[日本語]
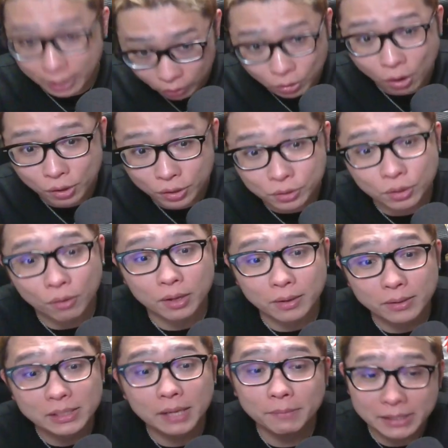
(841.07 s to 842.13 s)
やろというところで
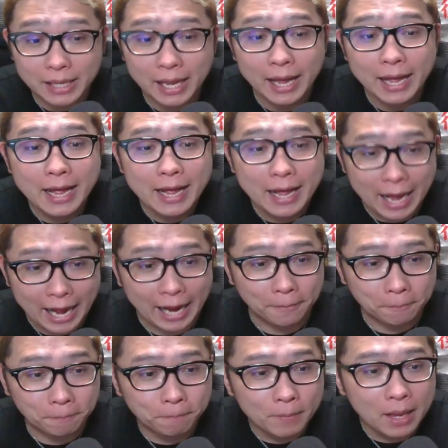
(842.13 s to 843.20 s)
ございますね。はい。
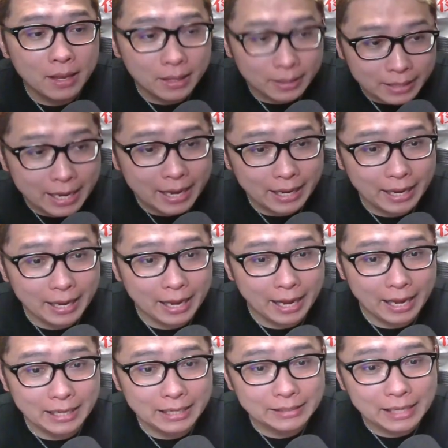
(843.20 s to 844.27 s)
で、
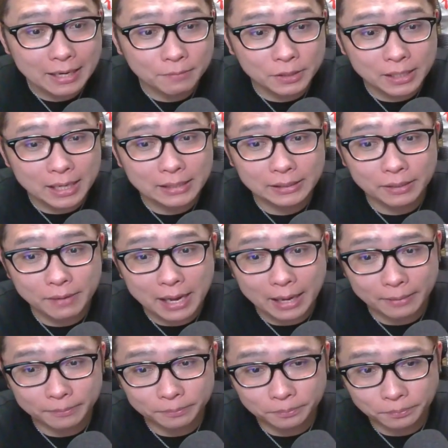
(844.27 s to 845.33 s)
えー、イーサリアムに関して
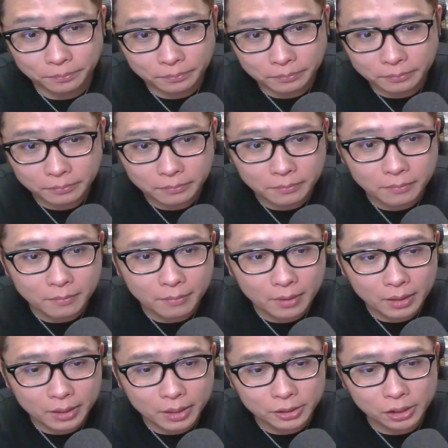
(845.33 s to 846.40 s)
は、
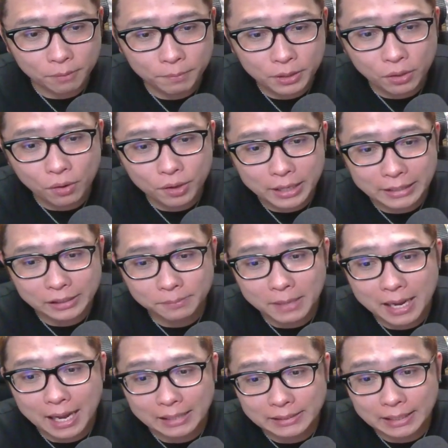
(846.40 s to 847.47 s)
よいしょ。ビットコインが1
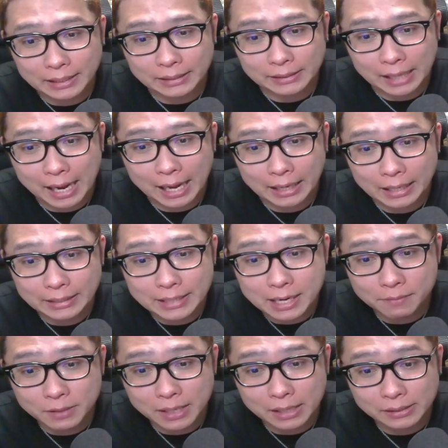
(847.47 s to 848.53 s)
万8000でしたが、
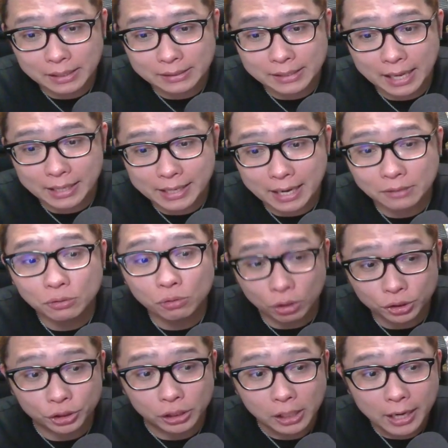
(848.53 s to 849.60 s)
イーサリアムに関しては
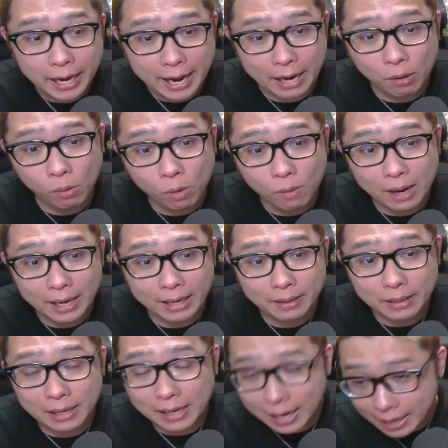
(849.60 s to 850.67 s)
1250。えー、ここ割
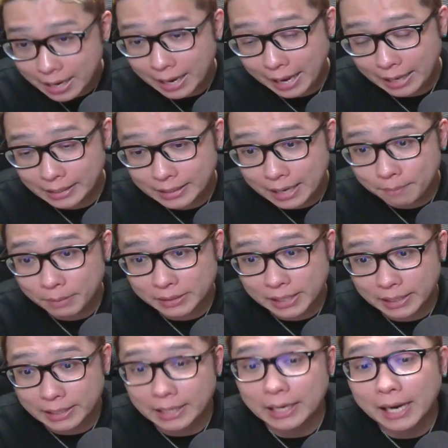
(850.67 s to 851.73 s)
れから、えー、一旦目
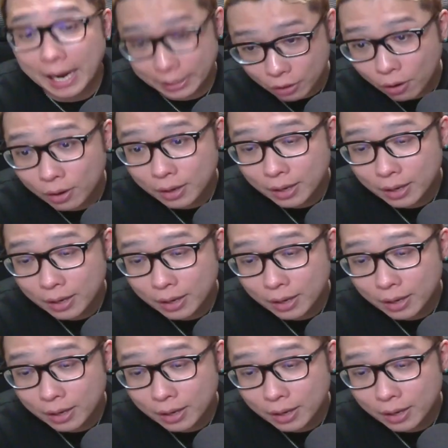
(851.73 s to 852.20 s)
線切り替えと、